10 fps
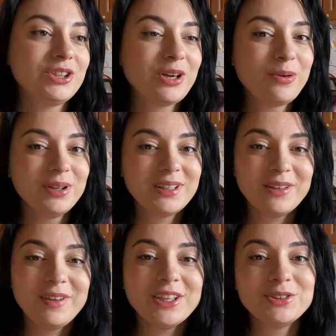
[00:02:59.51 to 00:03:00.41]
какую-то
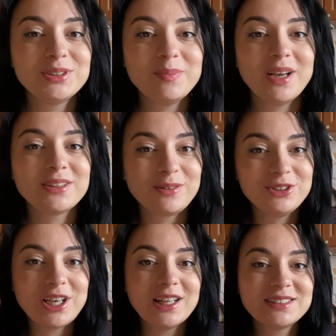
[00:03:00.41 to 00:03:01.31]
вещь, у тебя
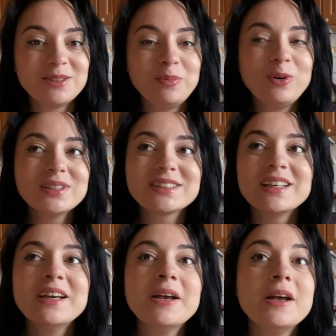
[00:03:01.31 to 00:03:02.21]
отключается мозг.
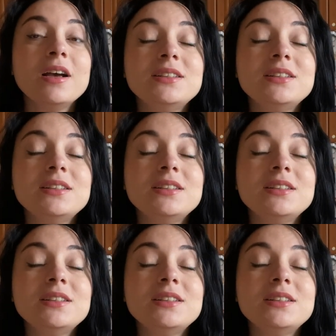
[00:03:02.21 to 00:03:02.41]
И